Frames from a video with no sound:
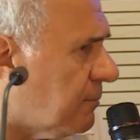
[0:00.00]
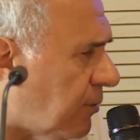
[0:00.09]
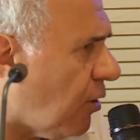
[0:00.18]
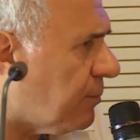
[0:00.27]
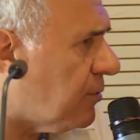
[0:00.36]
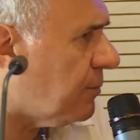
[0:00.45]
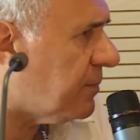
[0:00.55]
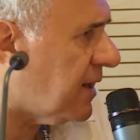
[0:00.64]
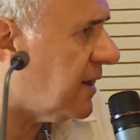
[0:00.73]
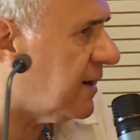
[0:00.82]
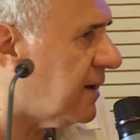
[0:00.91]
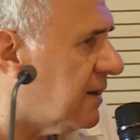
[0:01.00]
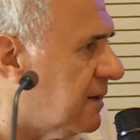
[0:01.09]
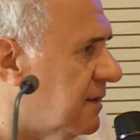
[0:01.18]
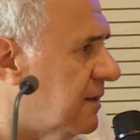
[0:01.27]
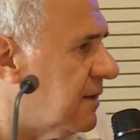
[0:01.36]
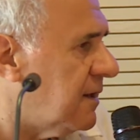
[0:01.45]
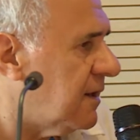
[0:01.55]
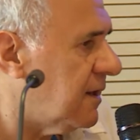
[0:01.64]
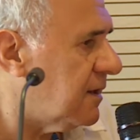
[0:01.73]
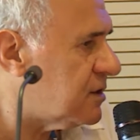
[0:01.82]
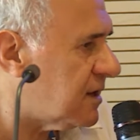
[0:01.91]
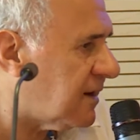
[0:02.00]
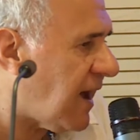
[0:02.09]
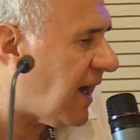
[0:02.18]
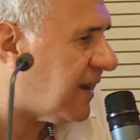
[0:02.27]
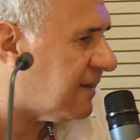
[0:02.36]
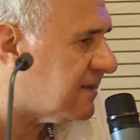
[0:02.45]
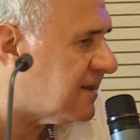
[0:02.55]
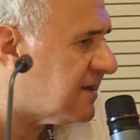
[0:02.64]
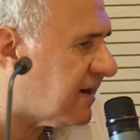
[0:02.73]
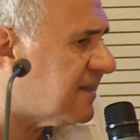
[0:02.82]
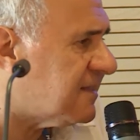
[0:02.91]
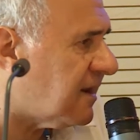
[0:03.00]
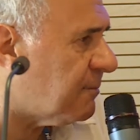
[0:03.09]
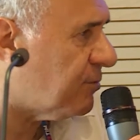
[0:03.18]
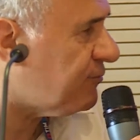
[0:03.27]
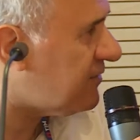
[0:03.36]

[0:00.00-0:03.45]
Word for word: proprio per eh, cercare di rendere più